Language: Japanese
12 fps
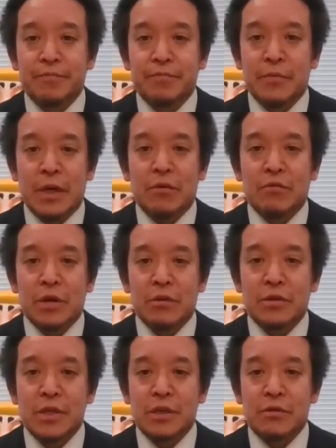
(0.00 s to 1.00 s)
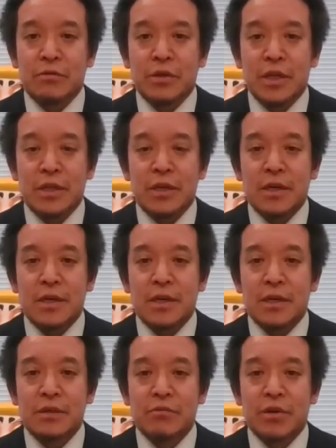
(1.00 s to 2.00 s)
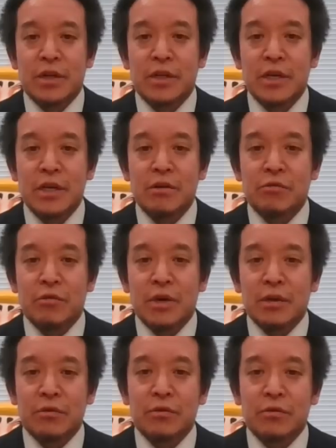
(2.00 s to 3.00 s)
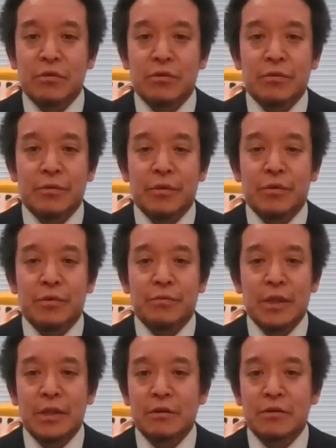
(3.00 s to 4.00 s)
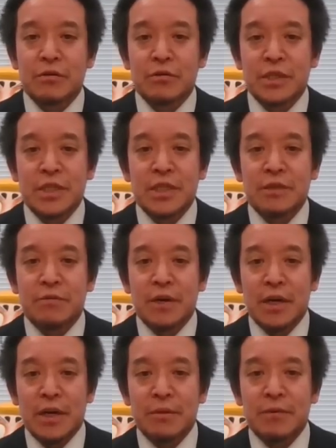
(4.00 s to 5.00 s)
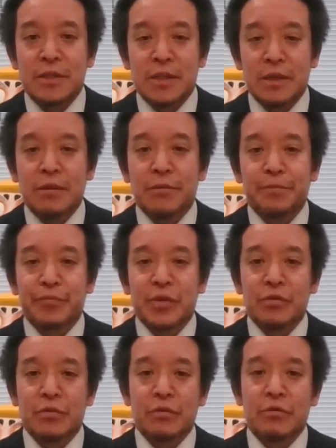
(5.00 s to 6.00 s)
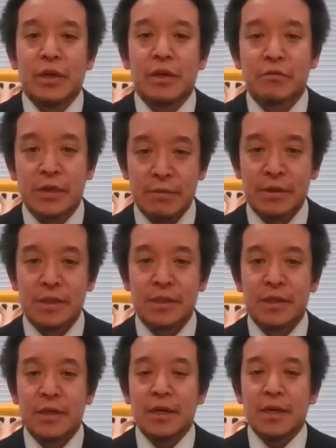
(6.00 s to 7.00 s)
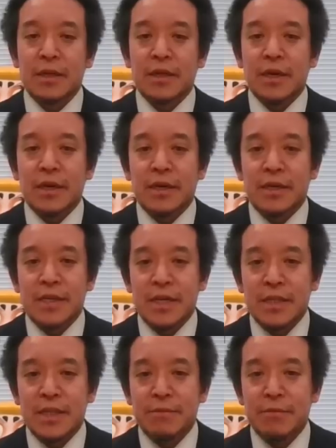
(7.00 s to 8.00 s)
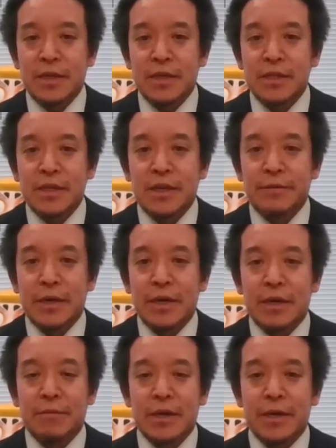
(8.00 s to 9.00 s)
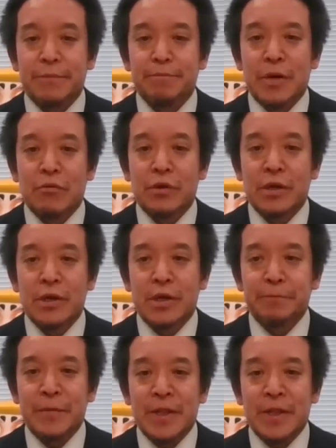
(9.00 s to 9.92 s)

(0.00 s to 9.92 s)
他の政党に行って、それができるのかというと、全くその自信はありませんということでございます。で、3点目ですね。やはり、これ、